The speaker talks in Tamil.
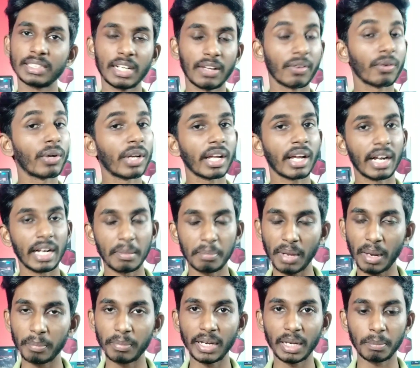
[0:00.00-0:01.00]
பார்த்து நான் உங்களுக்கு
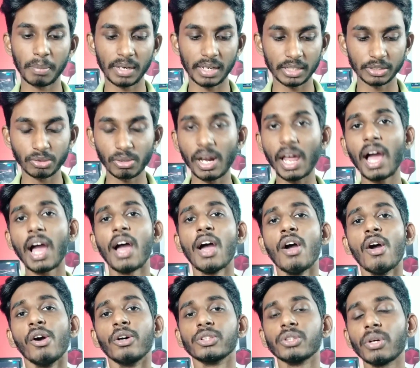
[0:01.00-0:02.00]
கண்டிப்பாக அப்டேட் பண்ணுறேன்னு சொல்லலாம்
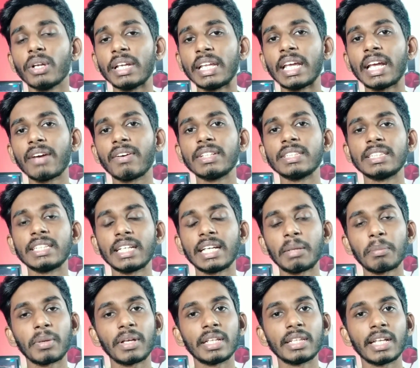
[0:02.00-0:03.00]
ஸோ நீங்கள் வந்து
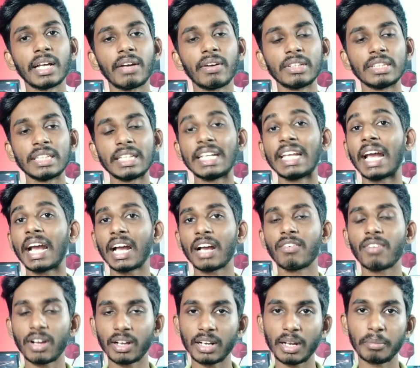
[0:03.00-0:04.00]
இப்போ இதை வந்து
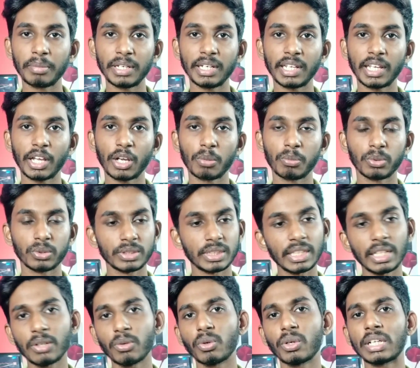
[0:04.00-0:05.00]
எங்கே வாங்கலாம் அப்படின்னு
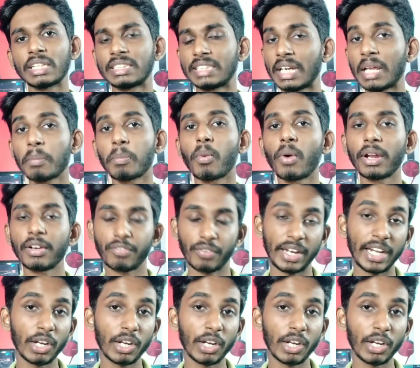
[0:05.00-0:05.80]
கேட்கும்போது ஒரு த்ரீ பாயிண்ட்